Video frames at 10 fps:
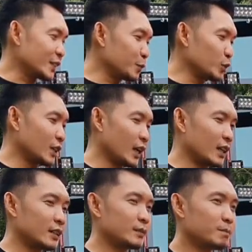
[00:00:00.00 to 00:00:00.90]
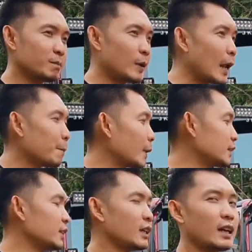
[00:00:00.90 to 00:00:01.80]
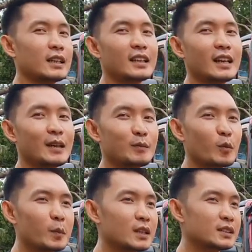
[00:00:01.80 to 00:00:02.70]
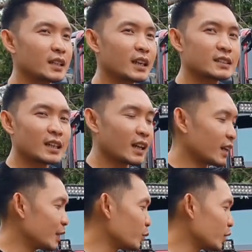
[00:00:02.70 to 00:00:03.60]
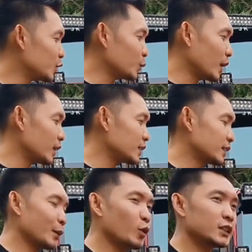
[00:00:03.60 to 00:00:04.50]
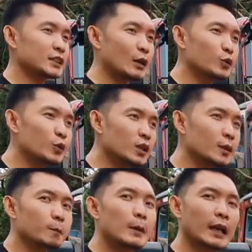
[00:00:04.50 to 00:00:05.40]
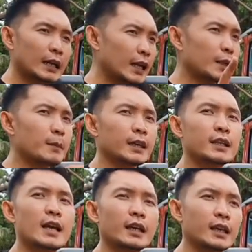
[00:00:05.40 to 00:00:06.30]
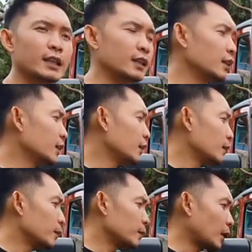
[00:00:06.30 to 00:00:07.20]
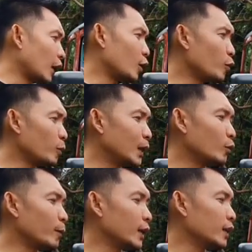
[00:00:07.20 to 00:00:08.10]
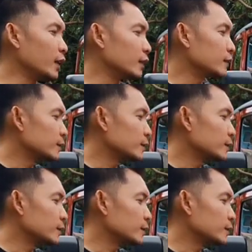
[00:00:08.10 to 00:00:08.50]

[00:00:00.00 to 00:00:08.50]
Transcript: sebutkan berapa sih harga mobil JK Sahara ini mau dijual, saya mau kasih tahu dulu nih, biar kalian makin yakin kalau mau beli mobil ini.